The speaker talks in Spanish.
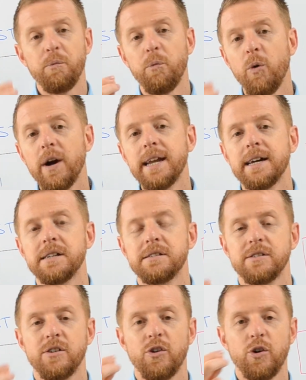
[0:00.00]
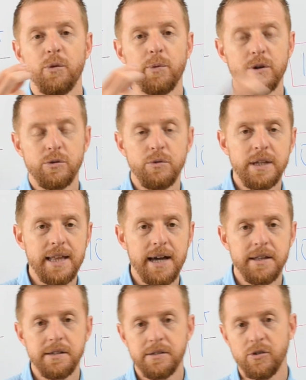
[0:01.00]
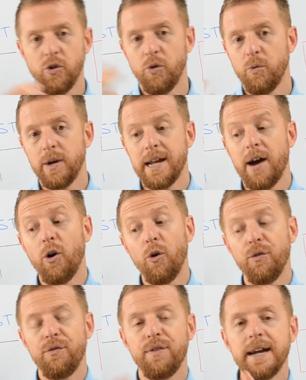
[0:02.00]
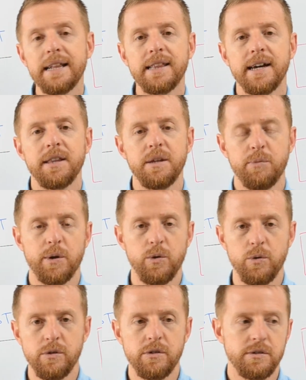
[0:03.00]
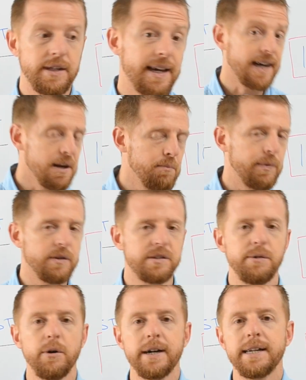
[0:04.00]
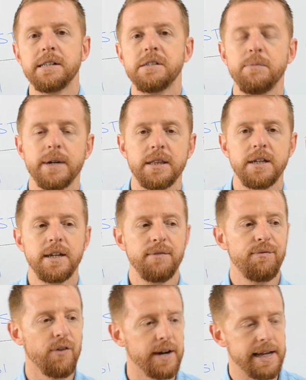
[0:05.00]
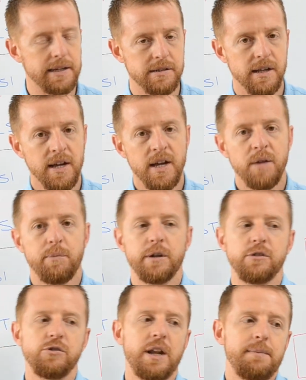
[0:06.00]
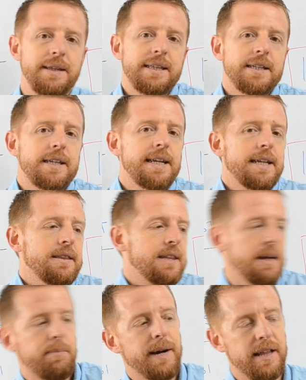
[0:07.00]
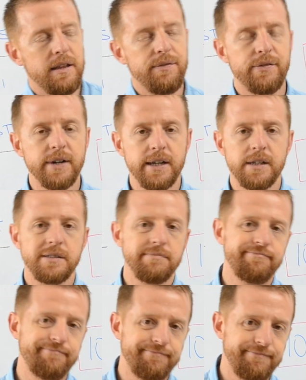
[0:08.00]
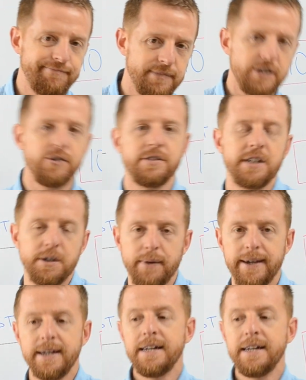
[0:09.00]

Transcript: buenas oportunidades o buena oferta de productos. Ejemplo, si vos querés invertir en Forex, pero solamente tienen tres pares de Forex, mm, no sirve.